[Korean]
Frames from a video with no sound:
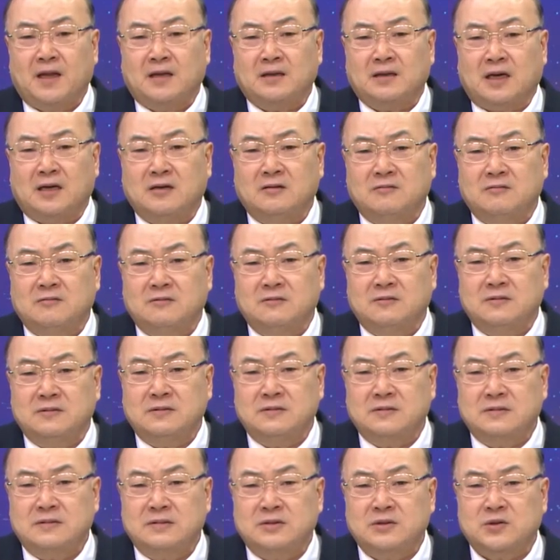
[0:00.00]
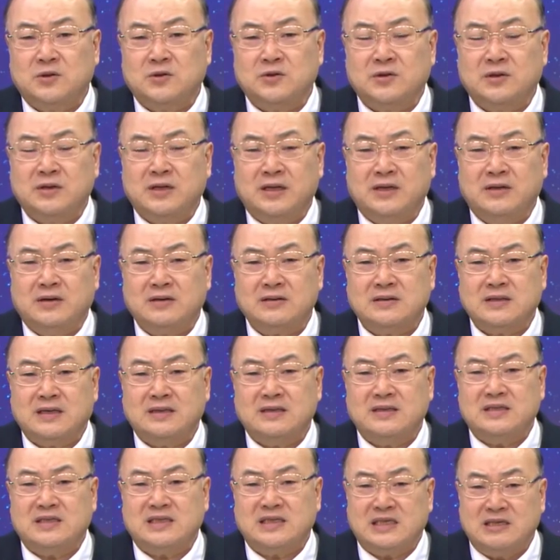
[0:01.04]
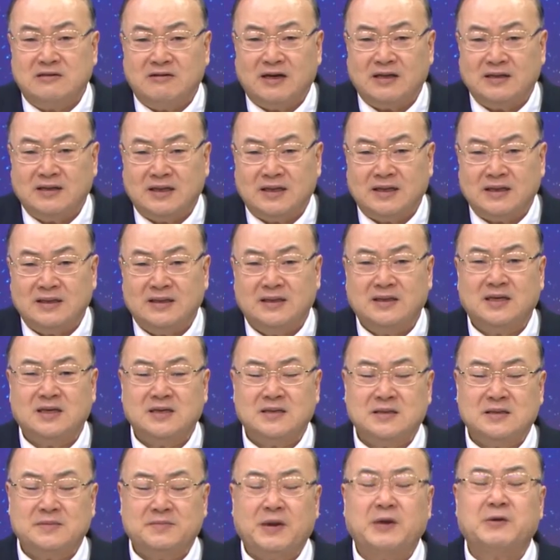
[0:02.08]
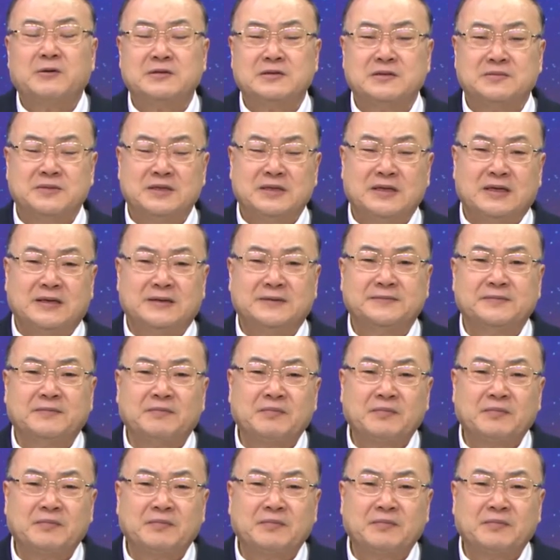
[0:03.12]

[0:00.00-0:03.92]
단군 조선의 역사는 신화다, 이렇게 배웠습니다.